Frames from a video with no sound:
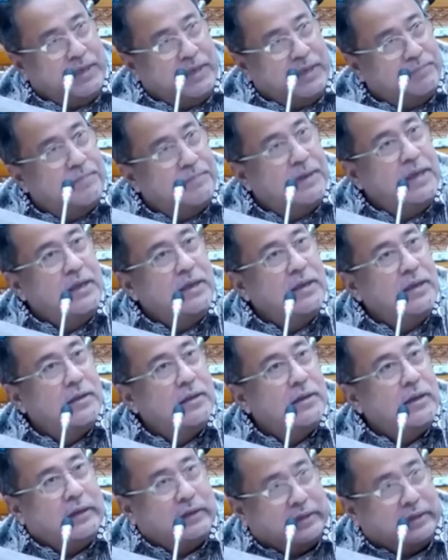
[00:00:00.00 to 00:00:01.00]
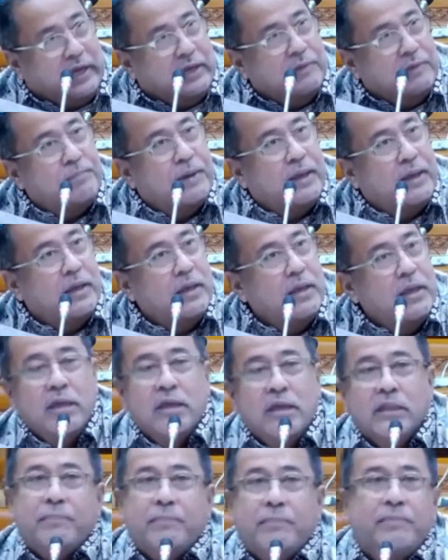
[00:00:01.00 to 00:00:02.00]
PIP, ada KIP.
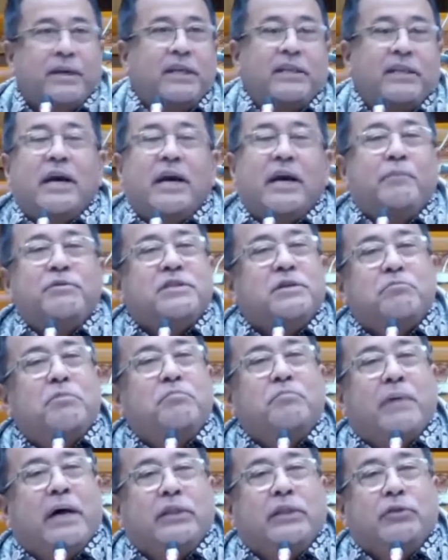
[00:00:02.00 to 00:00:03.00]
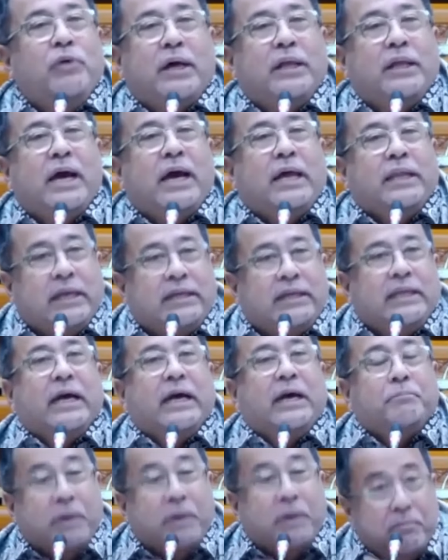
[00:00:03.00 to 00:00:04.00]
Tapi kita nggak bisa membantu anak-anak
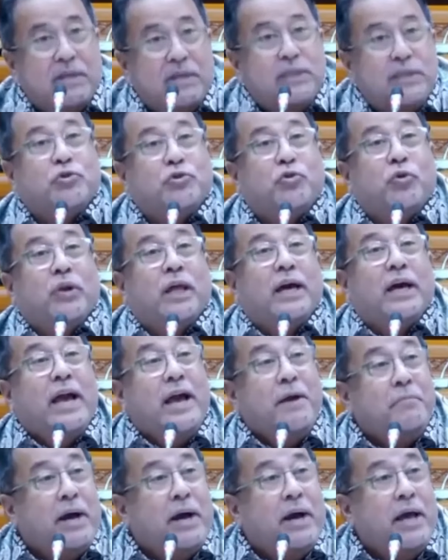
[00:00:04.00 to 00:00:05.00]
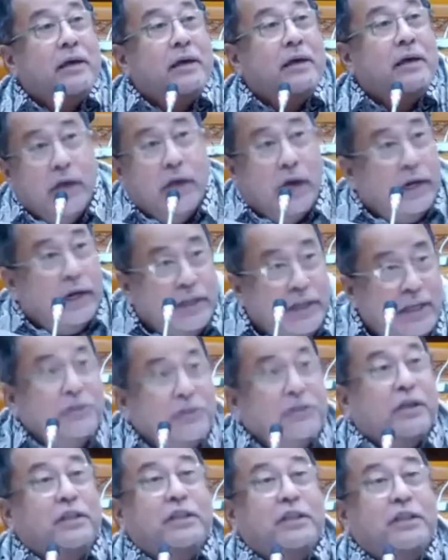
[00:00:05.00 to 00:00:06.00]
yang memang di sekolah agama. Ya,
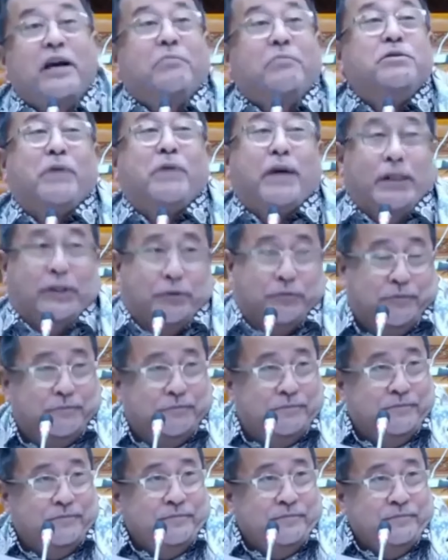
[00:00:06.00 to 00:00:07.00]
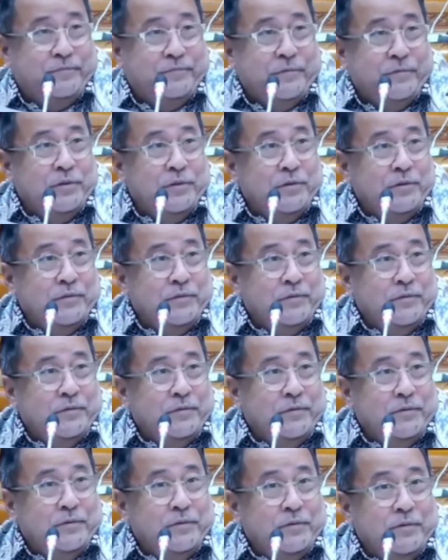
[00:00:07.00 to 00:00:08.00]
IN kita nggak bisa bantu.
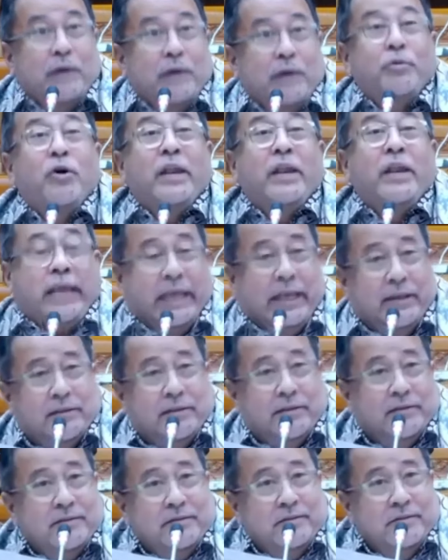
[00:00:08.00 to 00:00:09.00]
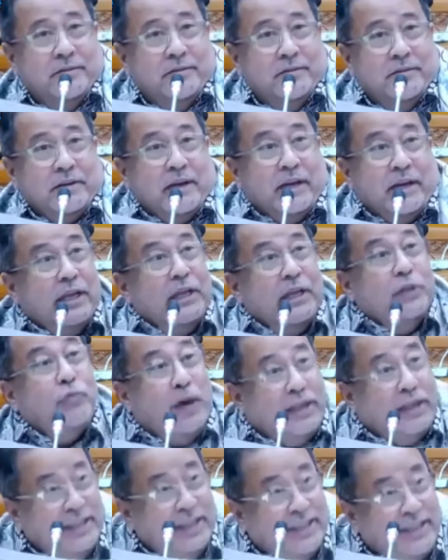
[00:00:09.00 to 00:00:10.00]
Nggak boleh. Karena itu
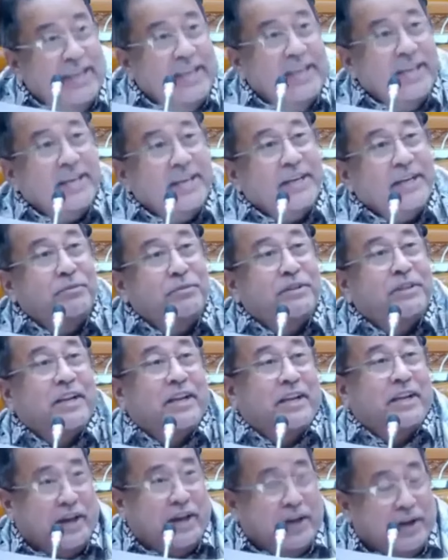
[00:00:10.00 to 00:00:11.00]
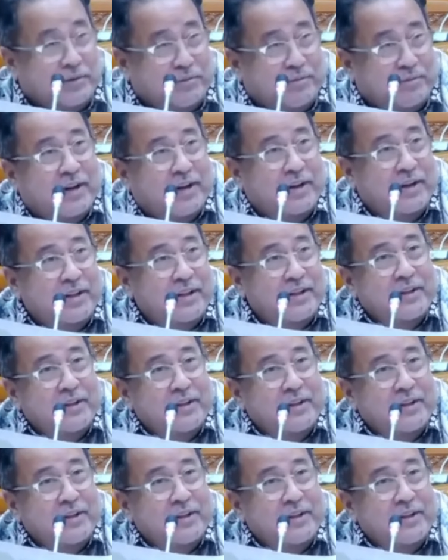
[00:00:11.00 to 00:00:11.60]
ada di Kementerian Agama.